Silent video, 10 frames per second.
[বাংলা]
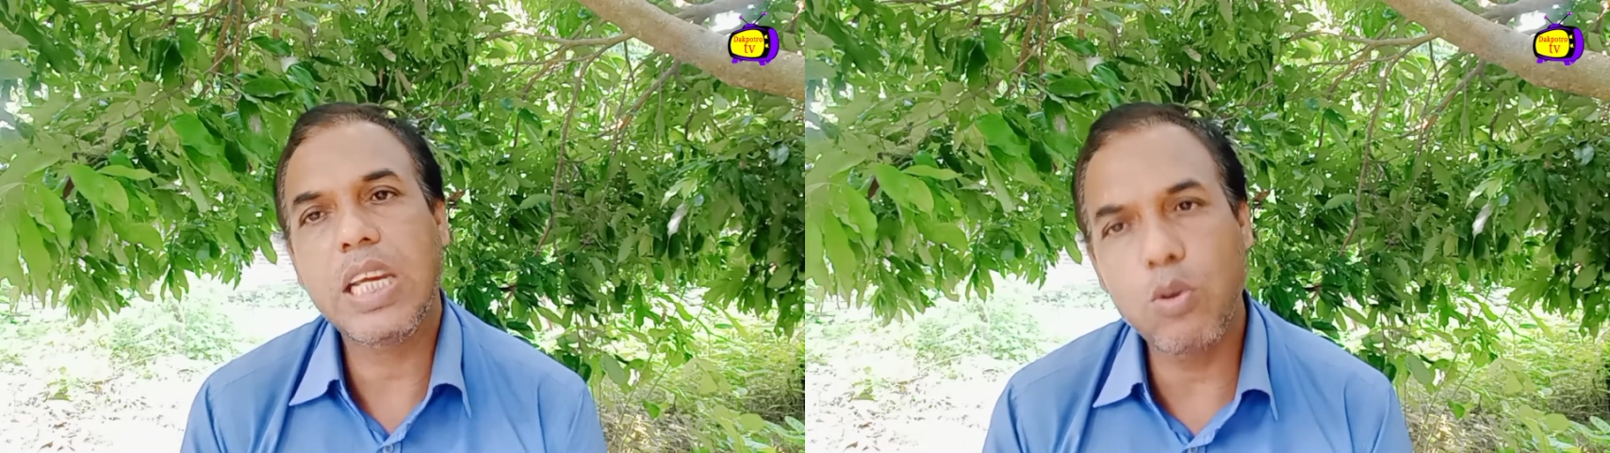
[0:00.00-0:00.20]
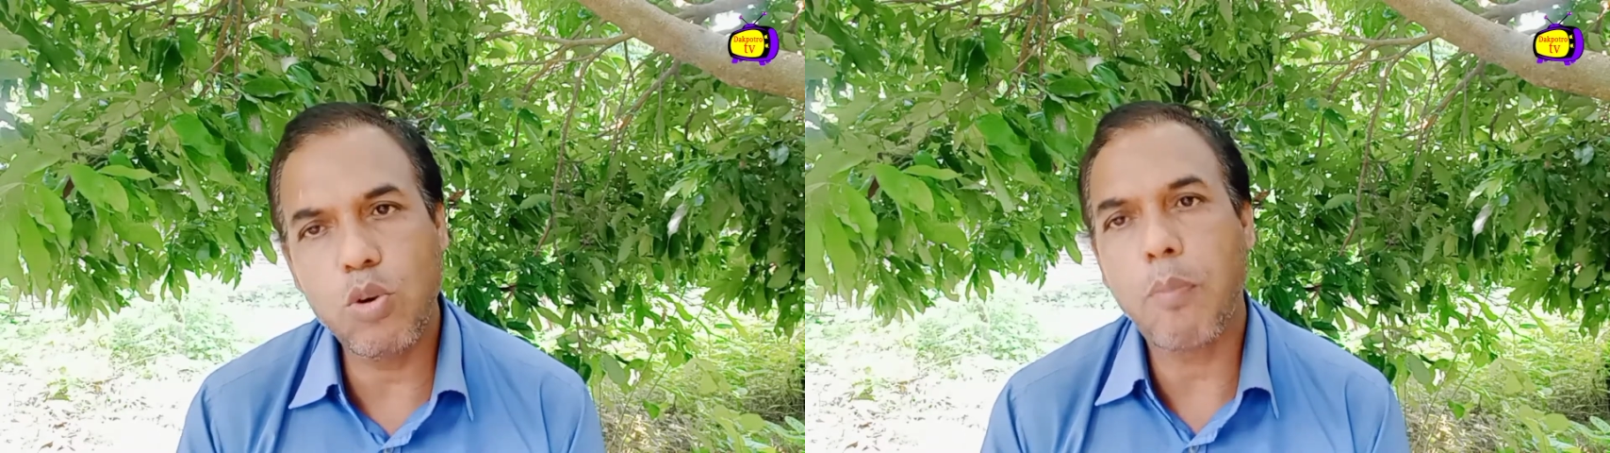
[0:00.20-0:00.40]

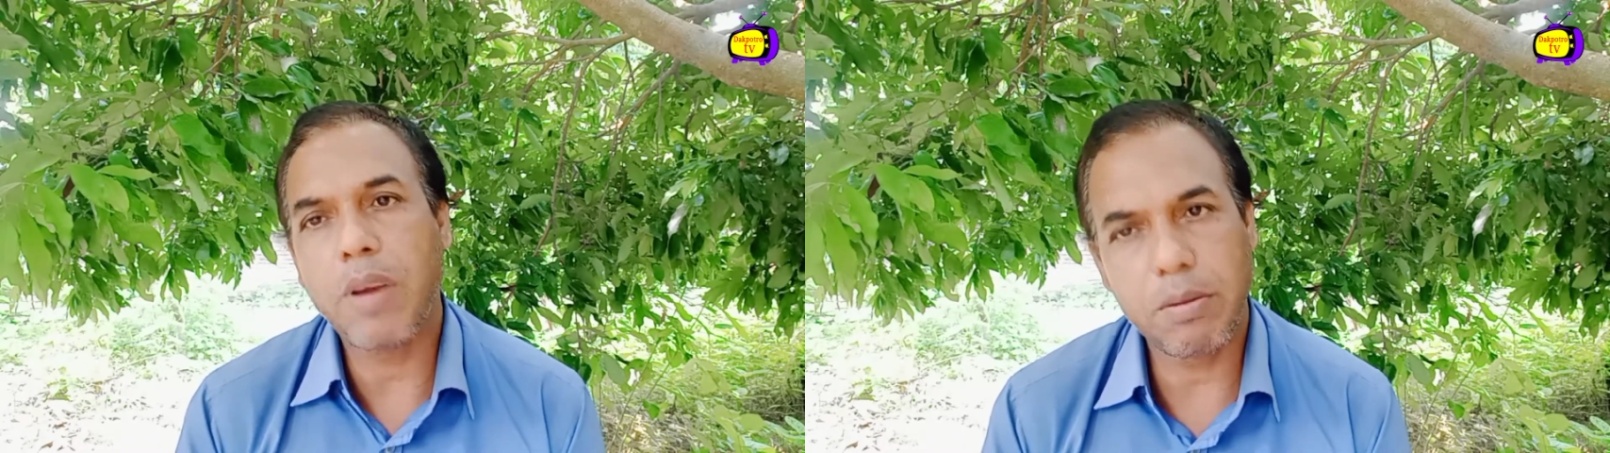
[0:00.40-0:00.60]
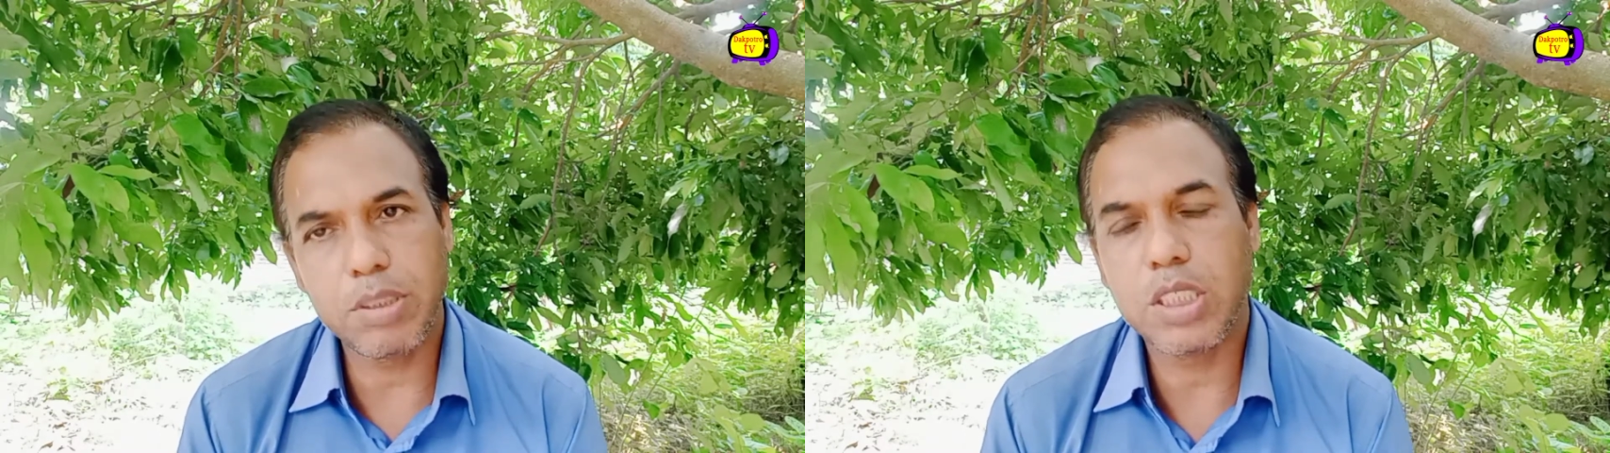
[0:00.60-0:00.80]

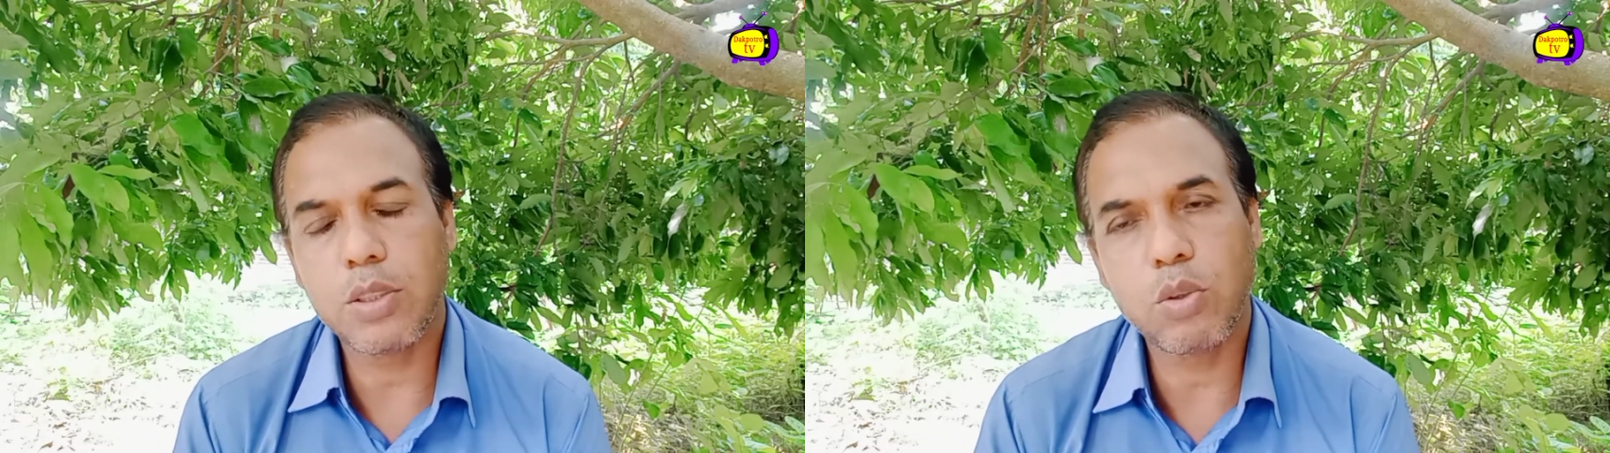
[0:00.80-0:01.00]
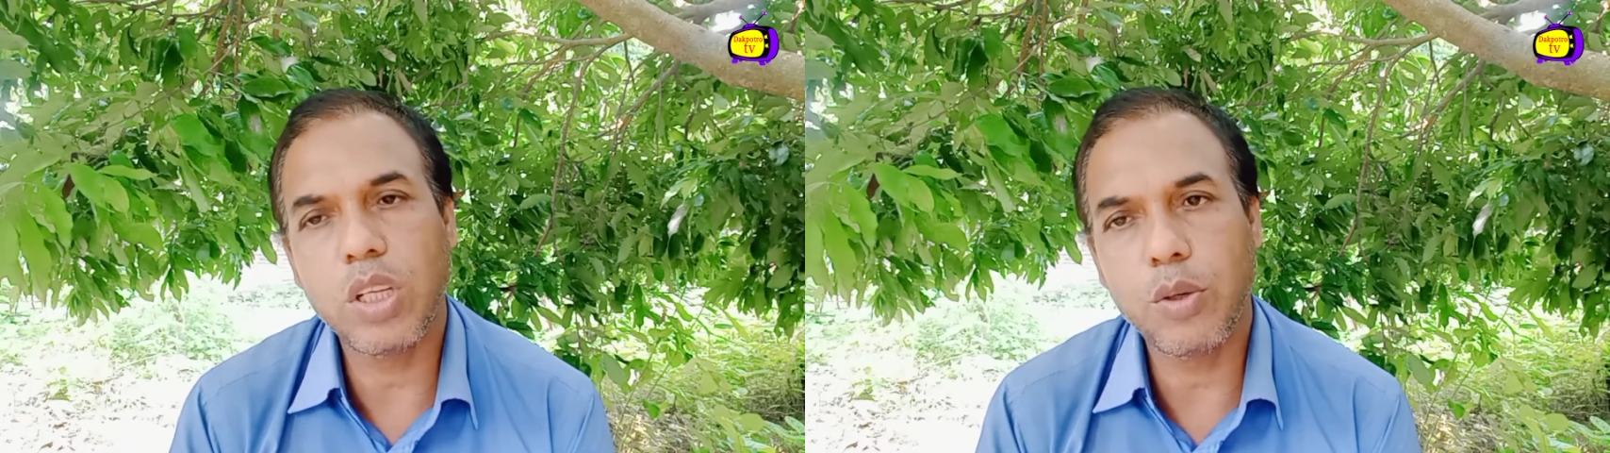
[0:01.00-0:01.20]
ইউরোপের বিশেষ
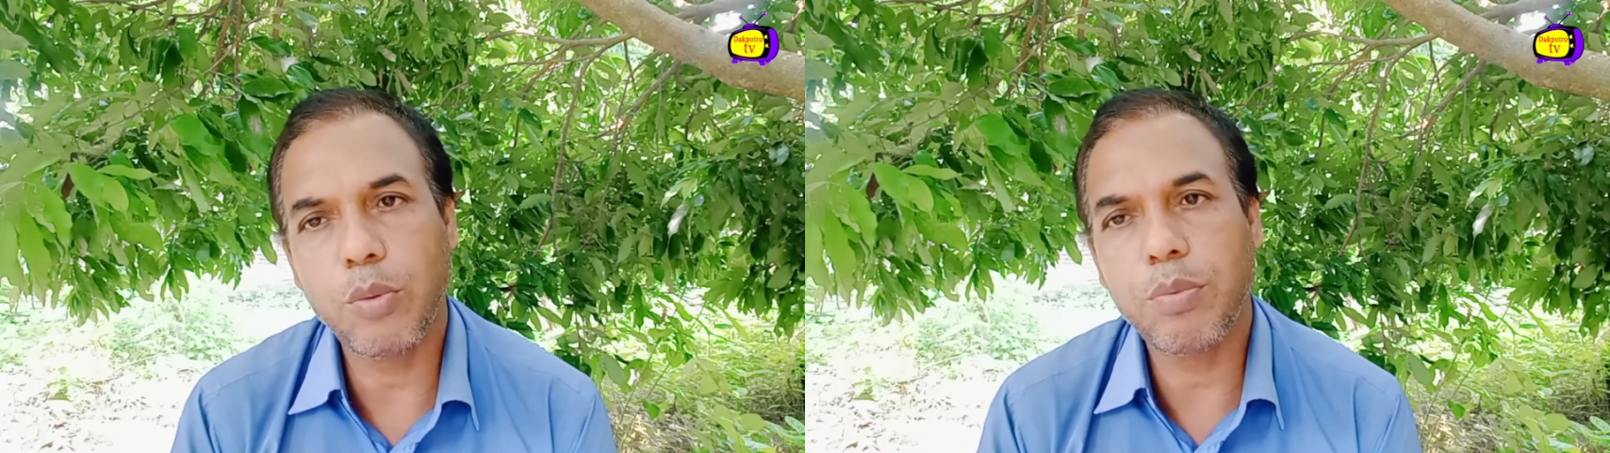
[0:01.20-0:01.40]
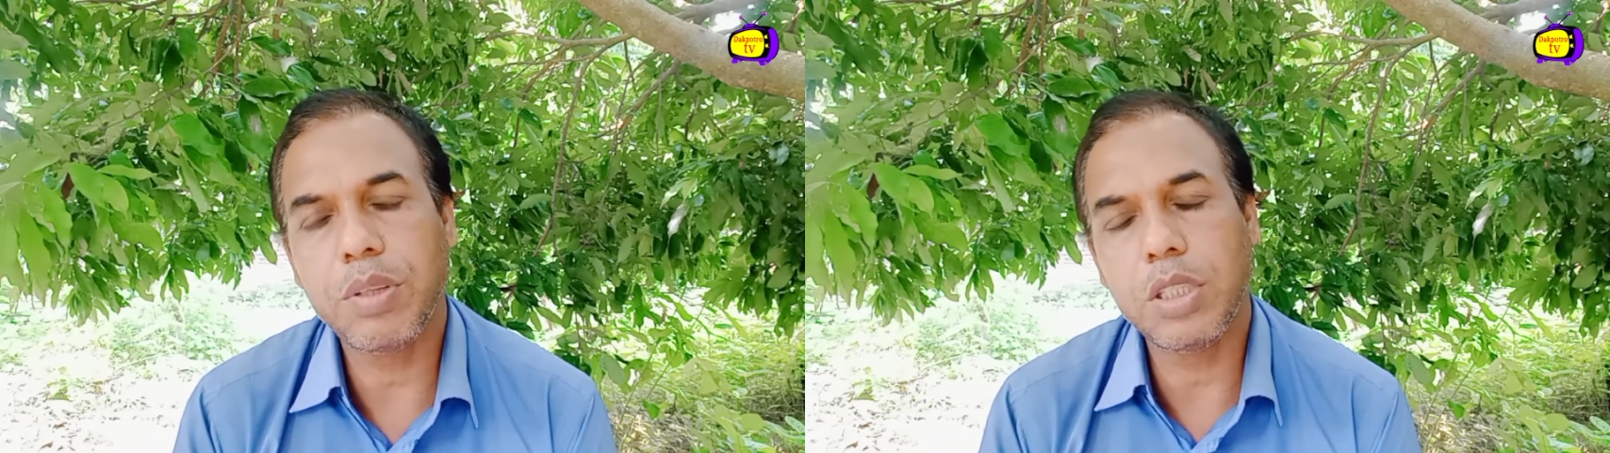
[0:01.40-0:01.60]
করে
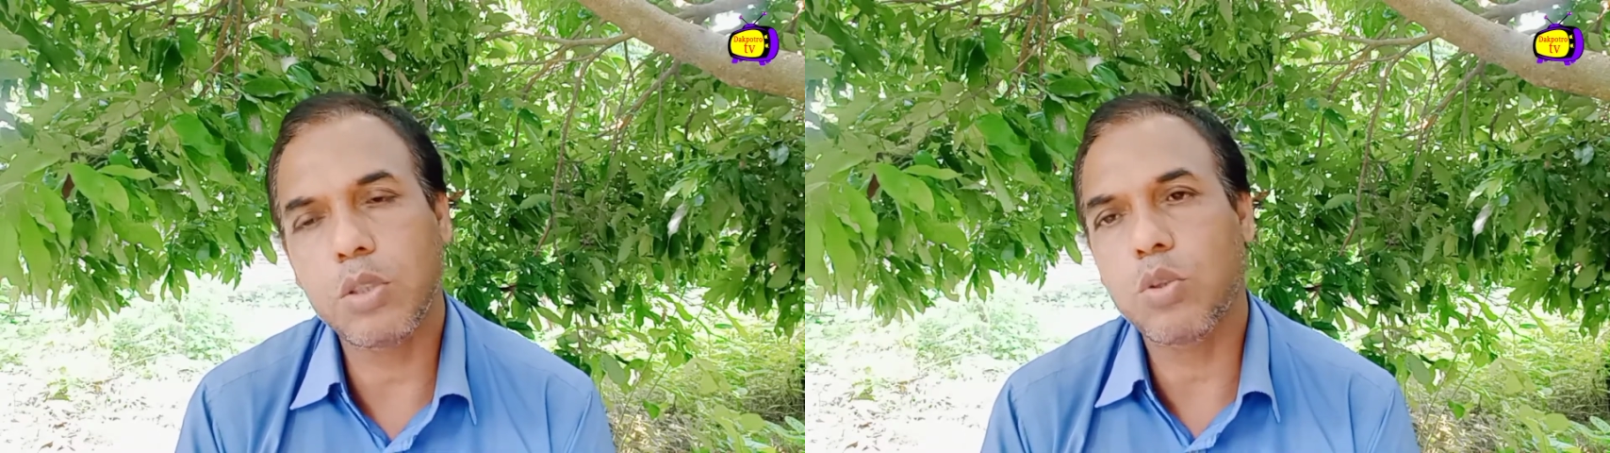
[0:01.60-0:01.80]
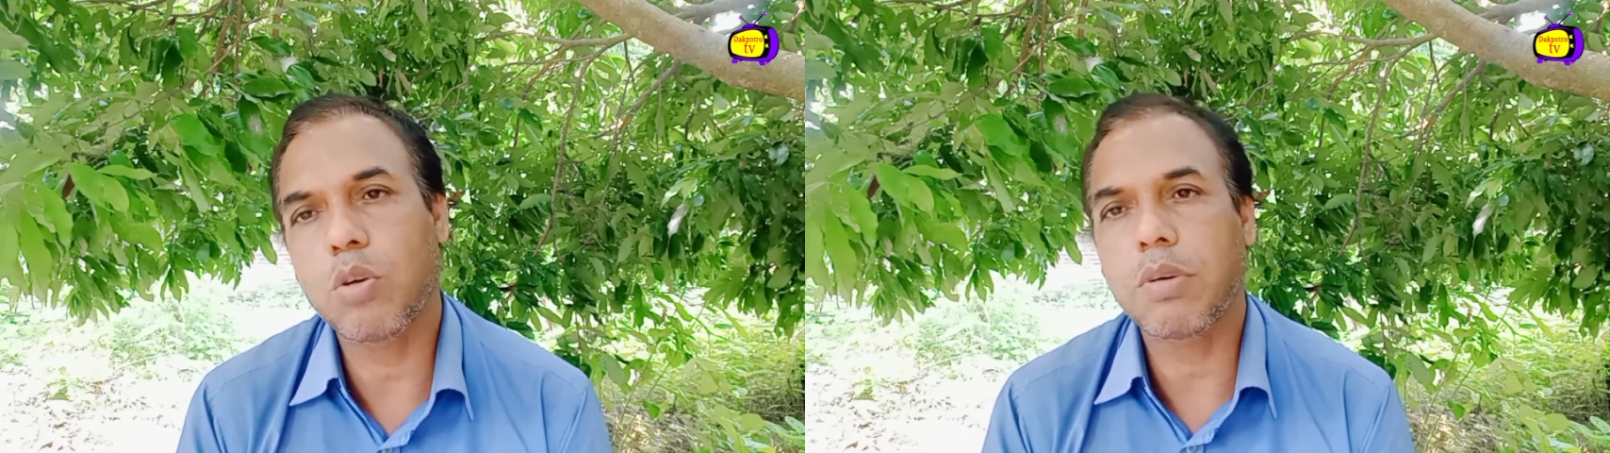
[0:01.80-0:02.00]
ইউরোপের
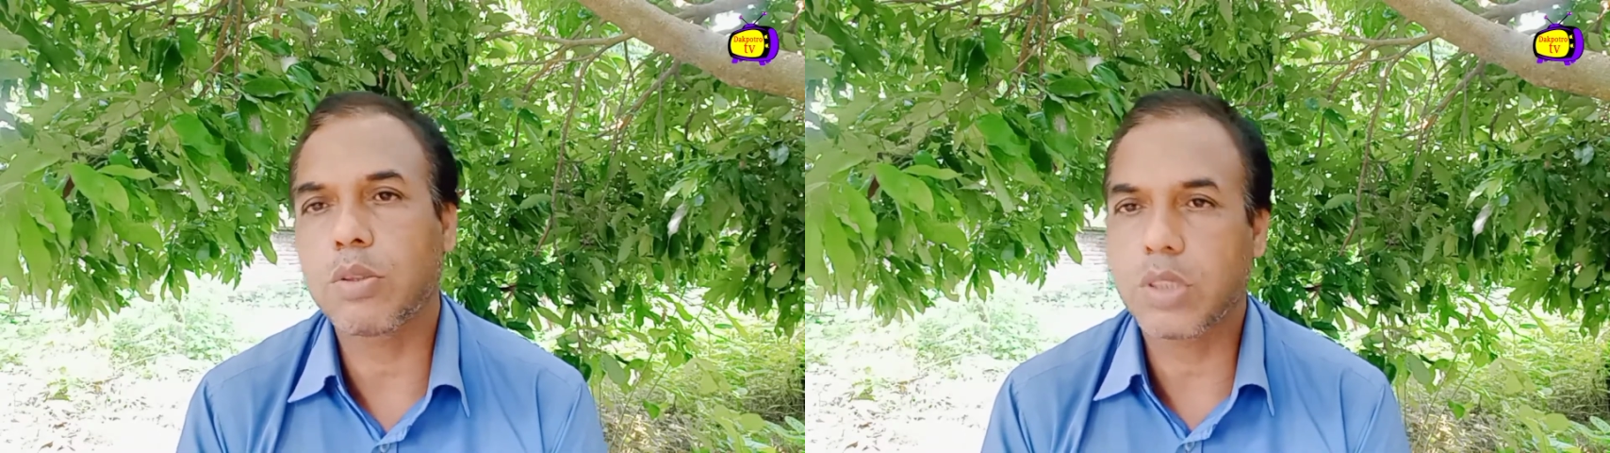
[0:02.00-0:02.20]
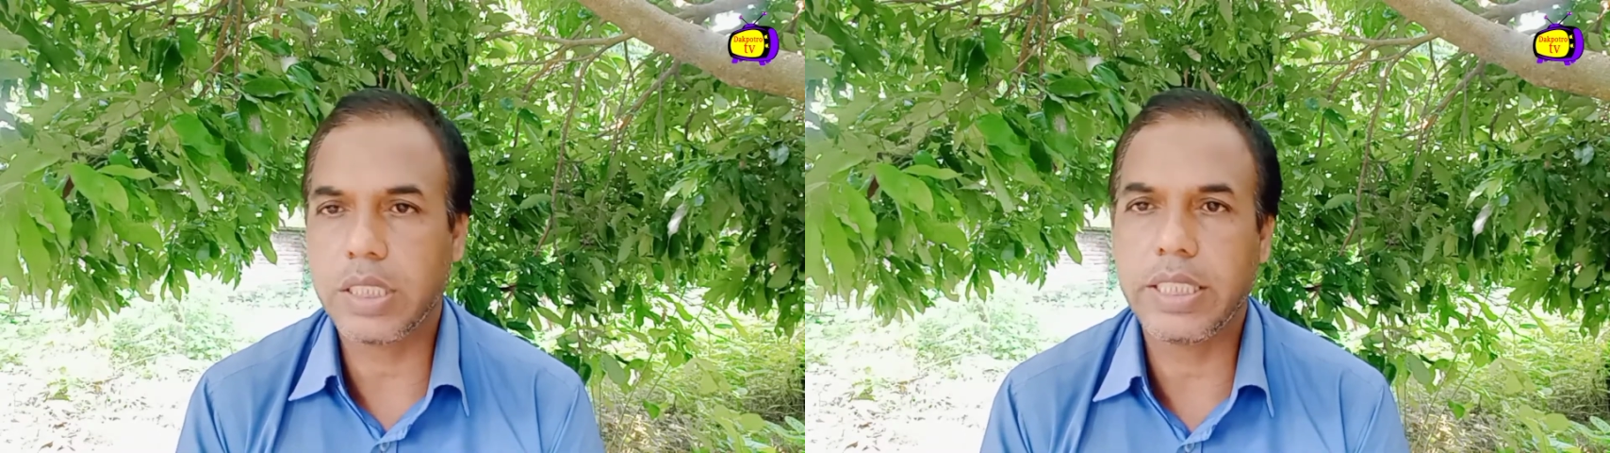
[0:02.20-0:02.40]
দেশগুলোর
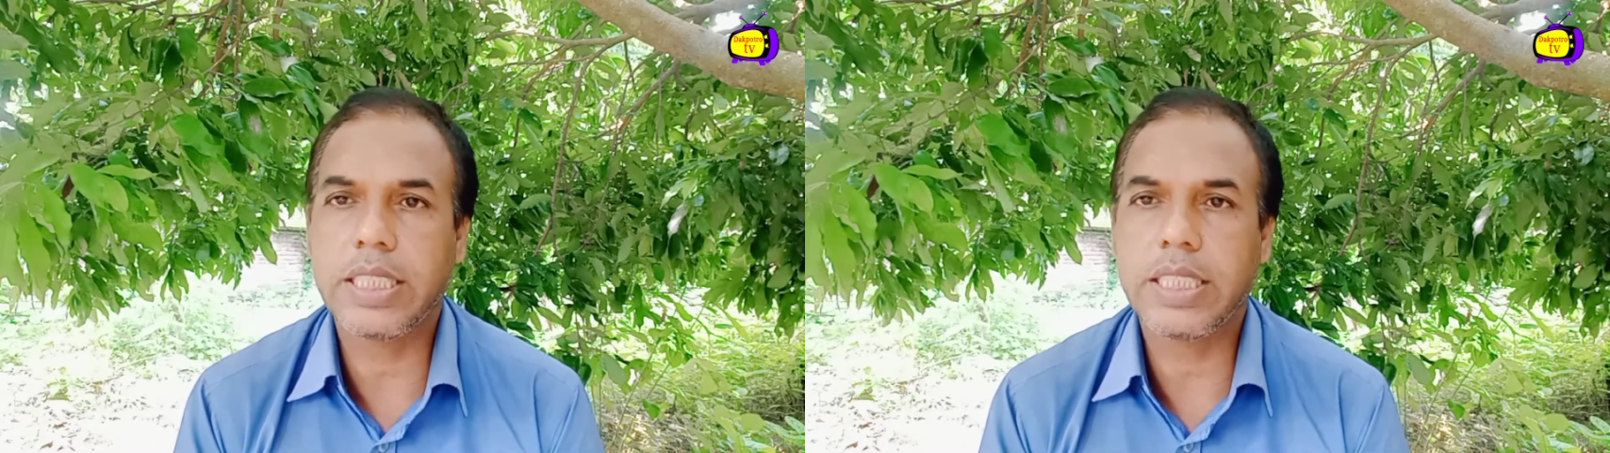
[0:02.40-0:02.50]
মানুষকে